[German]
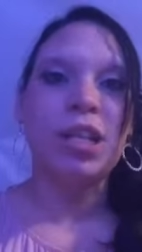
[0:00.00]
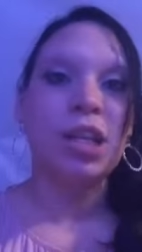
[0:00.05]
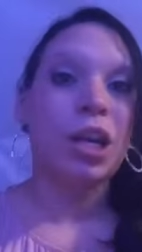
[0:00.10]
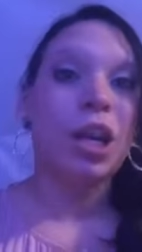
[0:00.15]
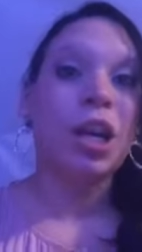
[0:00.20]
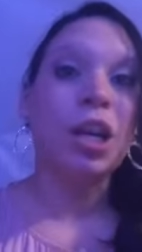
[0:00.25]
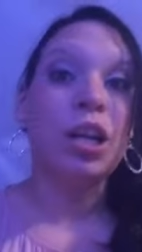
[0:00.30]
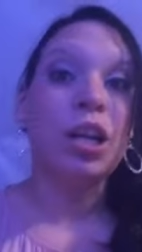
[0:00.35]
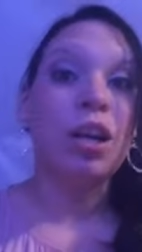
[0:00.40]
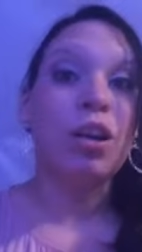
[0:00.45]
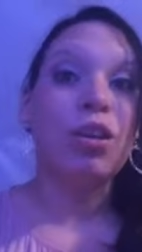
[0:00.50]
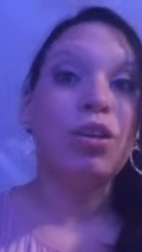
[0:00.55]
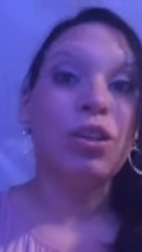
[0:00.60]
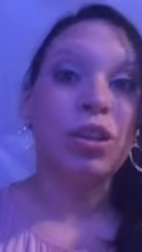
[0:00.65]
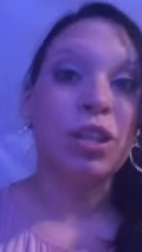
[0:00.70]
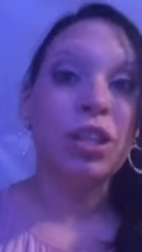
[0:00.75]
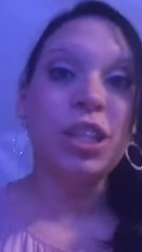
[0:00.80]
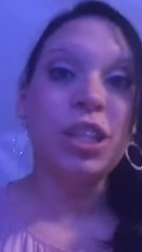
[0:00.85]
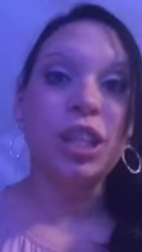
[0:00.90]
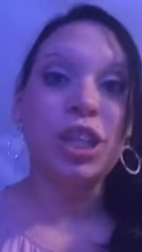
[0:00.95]
Er kann dann auch
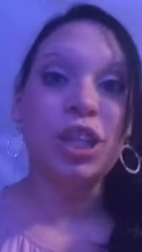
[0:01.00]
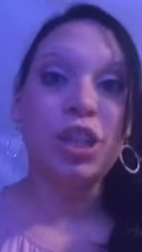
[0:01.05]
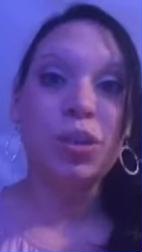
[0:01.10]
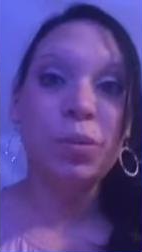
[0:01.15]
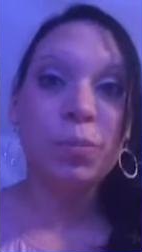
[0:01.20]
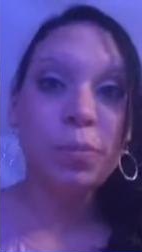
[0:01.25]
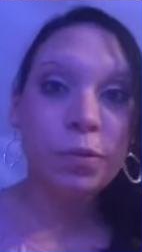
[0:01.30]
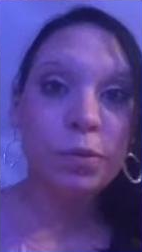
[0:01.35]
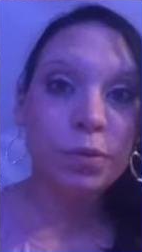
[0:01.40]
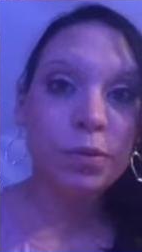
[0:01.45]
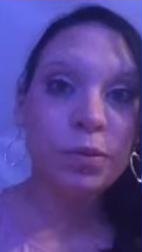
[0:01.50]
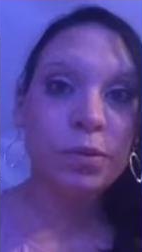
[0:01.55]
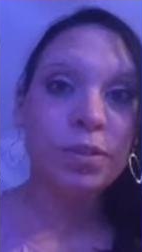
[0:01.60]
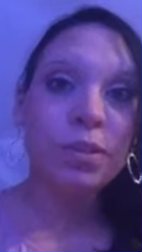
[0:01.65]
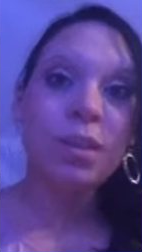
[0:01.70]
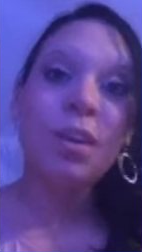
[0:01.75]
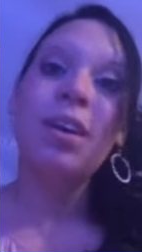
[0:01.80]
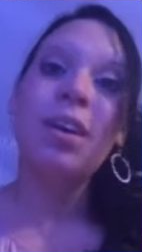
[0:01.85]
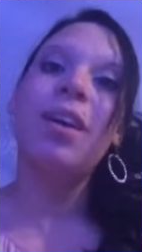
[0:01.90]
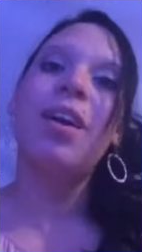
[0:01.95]
schon richtig
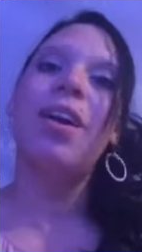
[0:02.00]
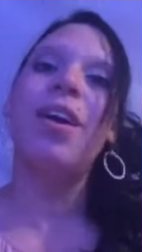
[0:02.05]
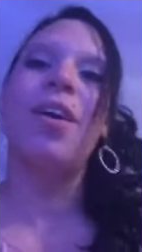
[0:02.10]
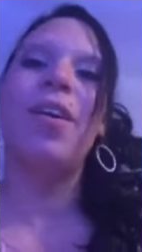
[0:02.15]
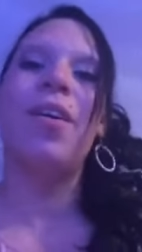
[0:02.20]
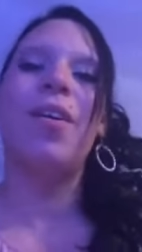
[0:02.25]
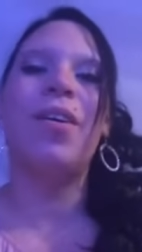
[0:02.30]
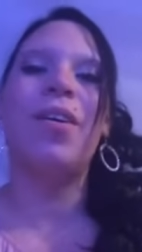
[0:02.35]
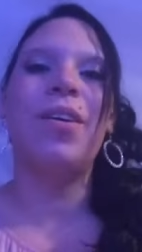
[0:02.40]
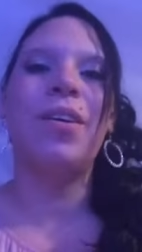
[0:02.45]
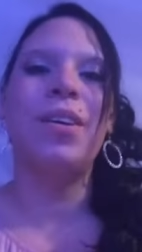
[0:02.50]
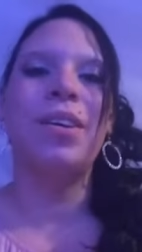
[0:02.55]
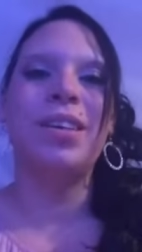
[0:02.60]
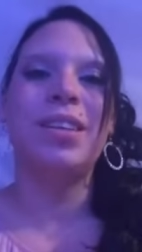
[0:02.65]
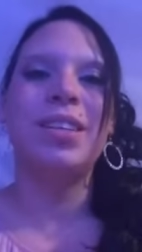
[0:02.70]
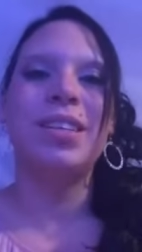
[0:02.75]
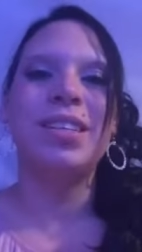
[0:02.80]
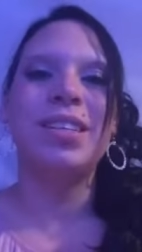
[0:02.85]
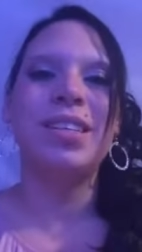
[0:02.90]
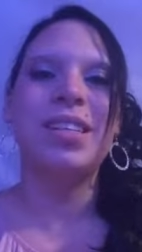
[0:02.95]
schimpfen
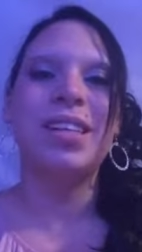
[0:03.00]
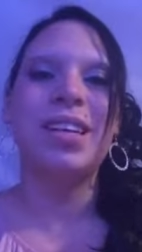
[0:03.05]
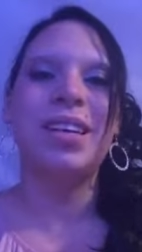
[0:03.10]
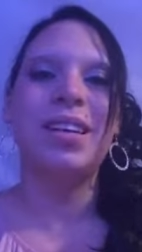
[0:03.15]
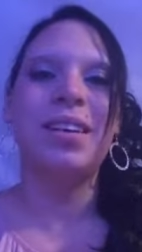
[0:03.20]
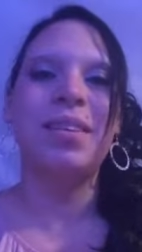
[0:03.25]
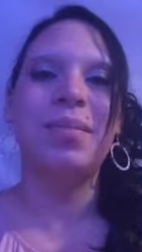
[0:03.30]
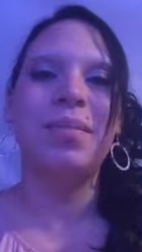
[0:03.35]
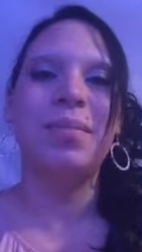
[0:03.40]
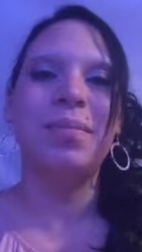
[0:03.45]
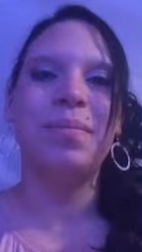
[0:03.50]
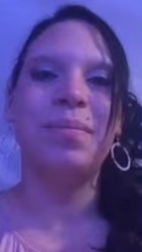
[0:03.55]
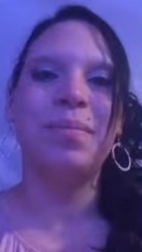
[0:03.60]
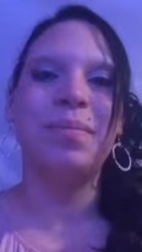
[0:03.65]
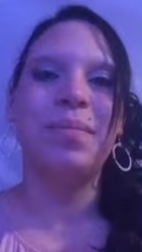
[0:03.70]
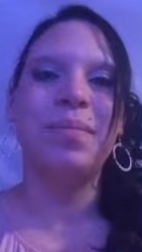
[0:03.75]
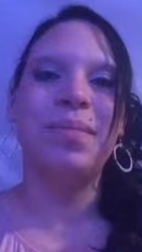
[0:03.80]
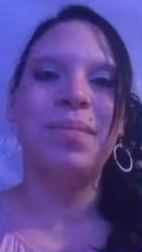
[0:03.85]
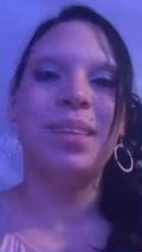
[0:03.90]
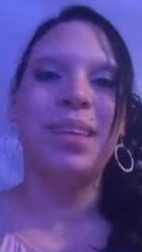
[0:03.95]
und
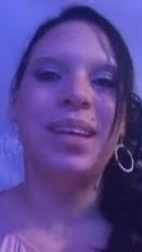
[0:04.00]
ähm,